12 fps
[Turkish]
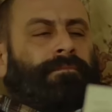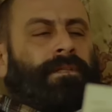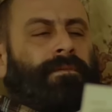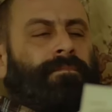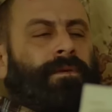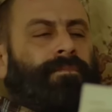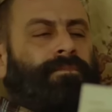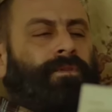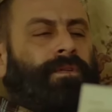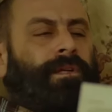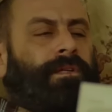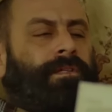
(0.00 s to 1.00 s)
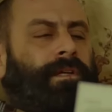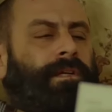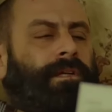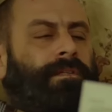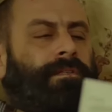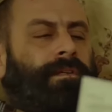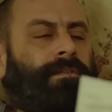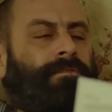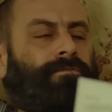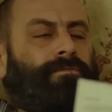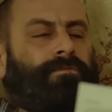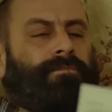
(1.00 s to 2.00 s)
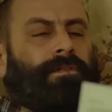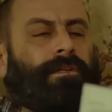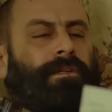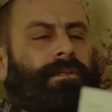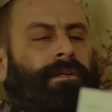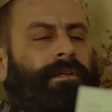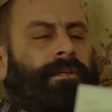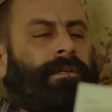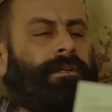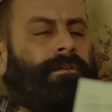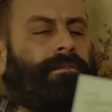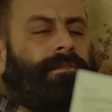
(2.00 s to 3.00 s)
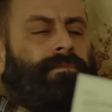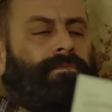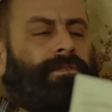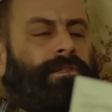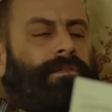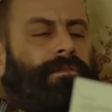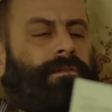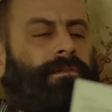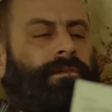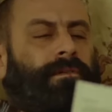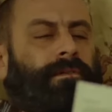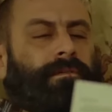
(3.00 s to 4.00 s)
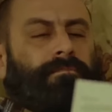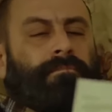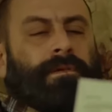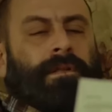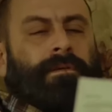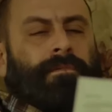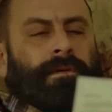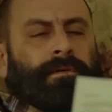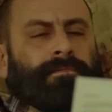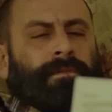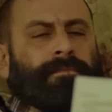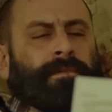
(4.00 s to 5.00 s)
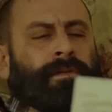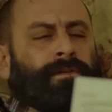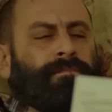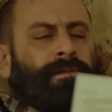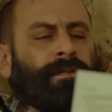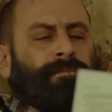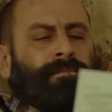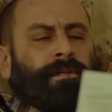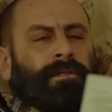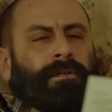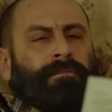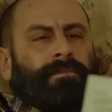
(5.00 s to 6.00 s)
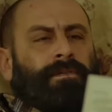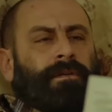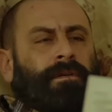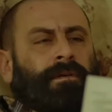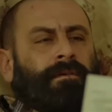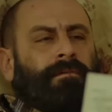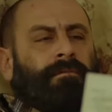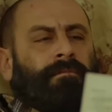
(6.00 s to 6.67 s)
Lan ben bunu gerizekalı zannediyordum işlerine. En akıllısı bu çıktı. Mala bak hepsini beş beş beş almış ya.